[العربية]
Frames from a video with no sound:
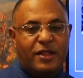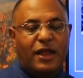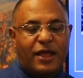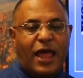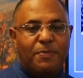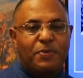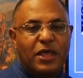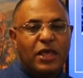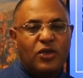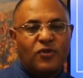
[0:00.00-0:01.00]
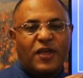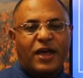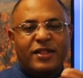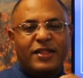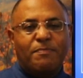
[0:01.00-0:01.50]
القلب
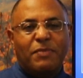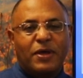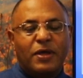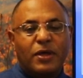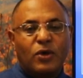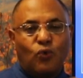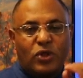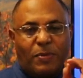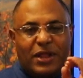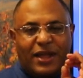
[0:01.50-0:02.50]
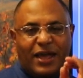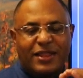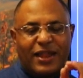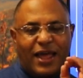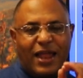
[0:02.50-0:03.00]
يضخ الدم وطبعا دقة
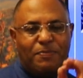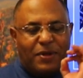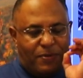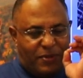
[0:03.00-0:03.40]
القلب